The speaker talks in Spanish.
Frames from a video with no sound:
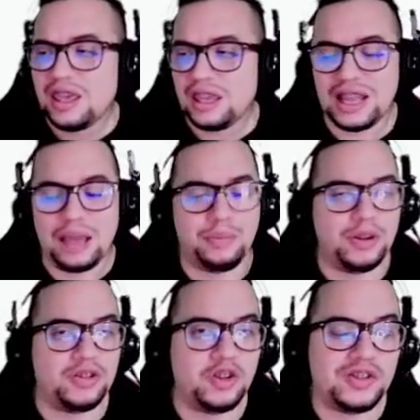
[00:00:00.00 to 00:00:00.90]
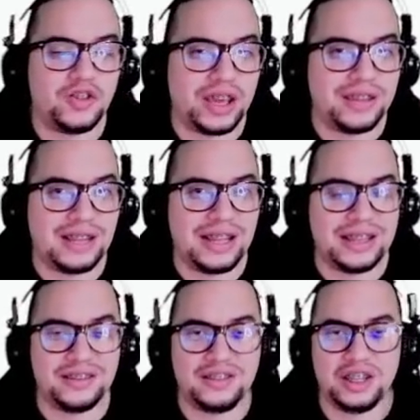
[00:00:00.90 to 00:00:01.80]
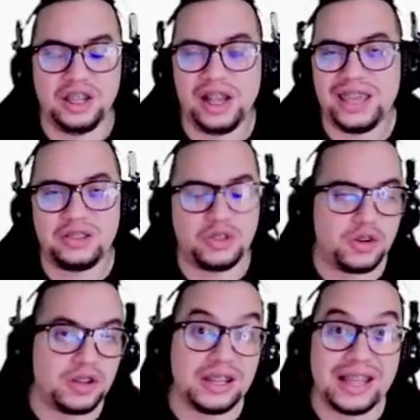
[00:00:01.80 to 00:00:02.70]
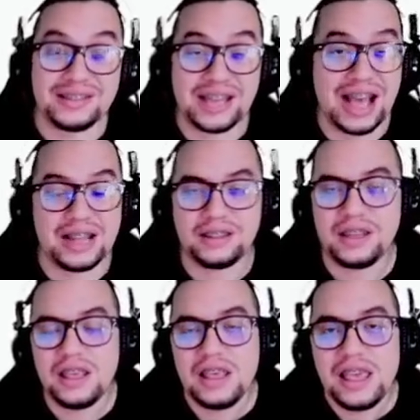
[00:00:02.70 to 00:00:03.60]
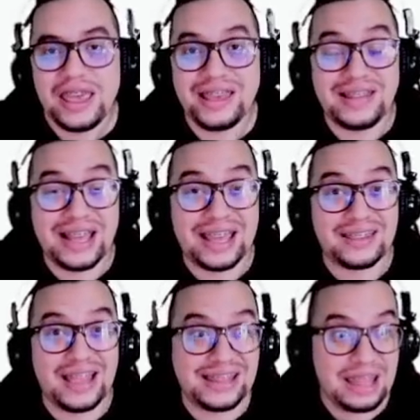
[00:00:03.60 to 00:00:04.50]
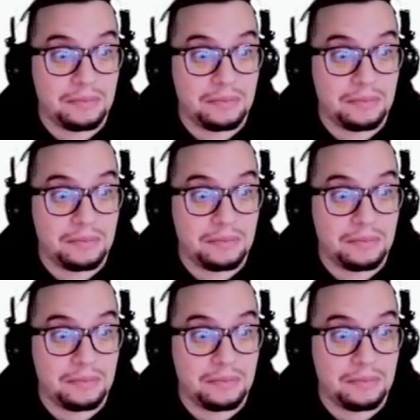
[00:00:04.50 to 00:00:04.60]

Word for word: y las explosivas son esta, la Incinerator y la Scal. Esas que están de